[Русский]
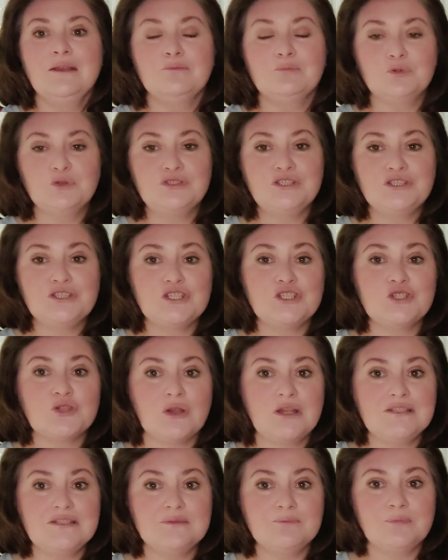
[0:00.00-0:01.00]
Будет еще
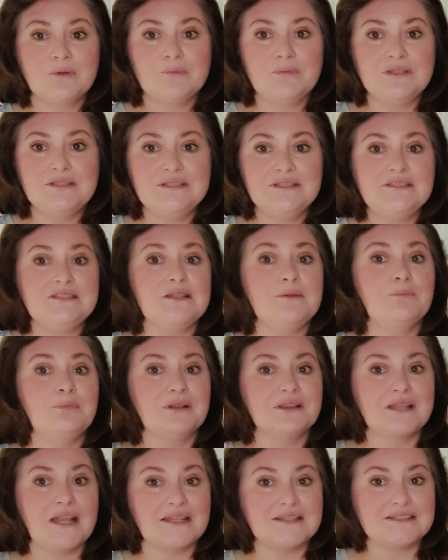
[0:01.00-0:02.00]
один победитель,
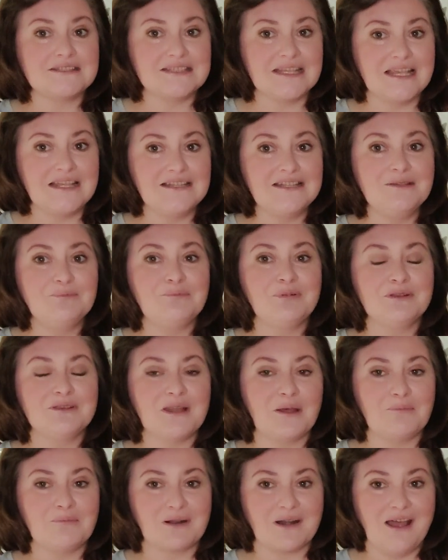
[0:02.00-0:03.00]
полноценный,
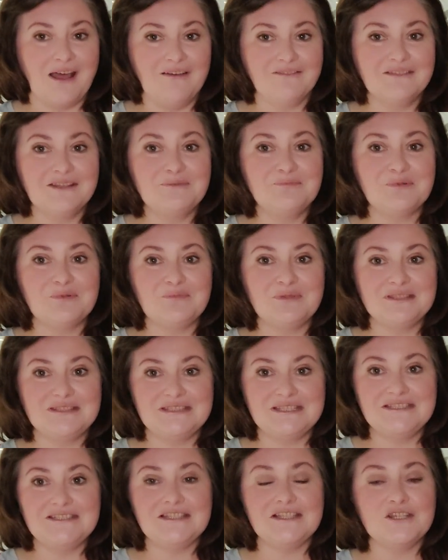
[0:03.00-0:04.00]
полноправный
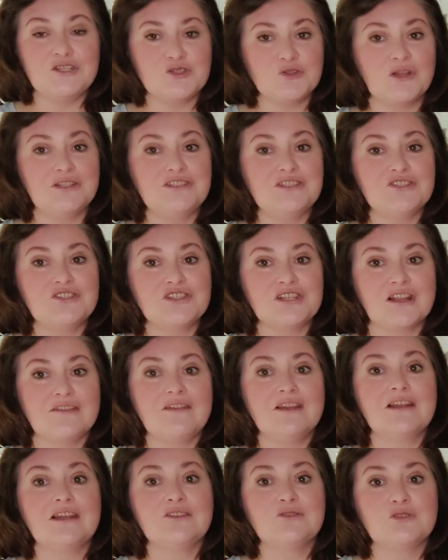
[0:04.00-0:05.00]
победитель, еще один
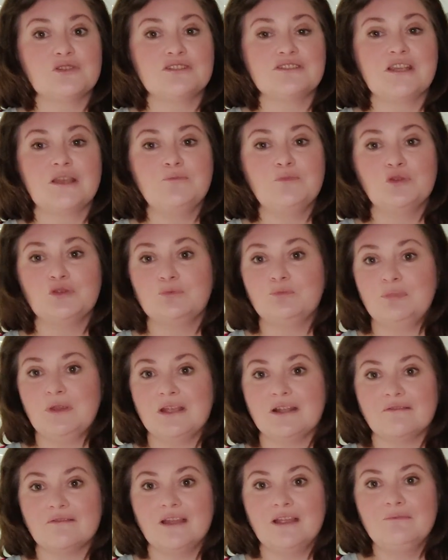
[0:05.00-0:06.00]
человек, который займет
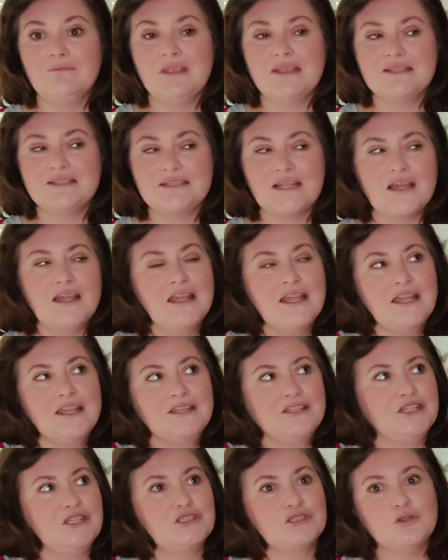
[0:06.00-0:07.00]
первое место.
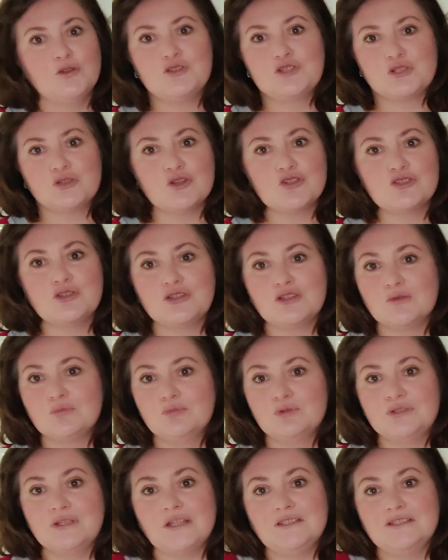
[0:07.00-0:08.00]
Не исключено, что это
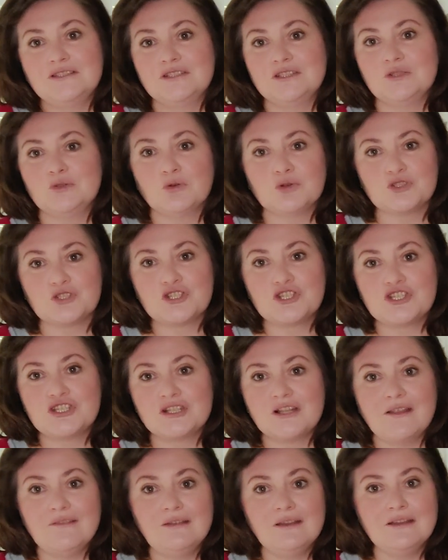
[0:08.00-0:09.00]
будет один и тот же
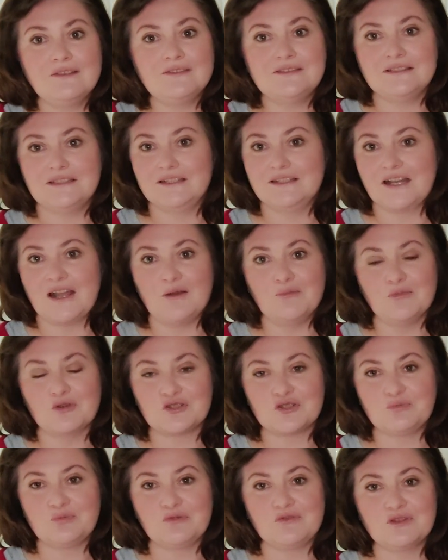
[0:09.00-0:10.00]
человек, игра
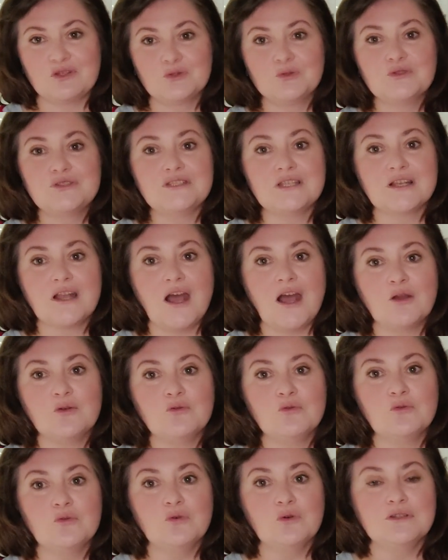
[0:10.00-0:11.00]
может повернуться как
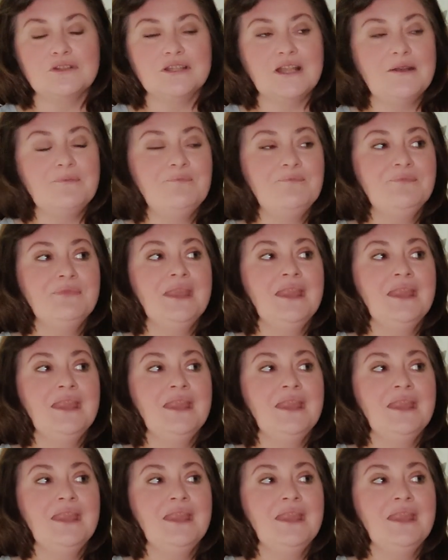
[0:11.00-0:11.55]
угодно.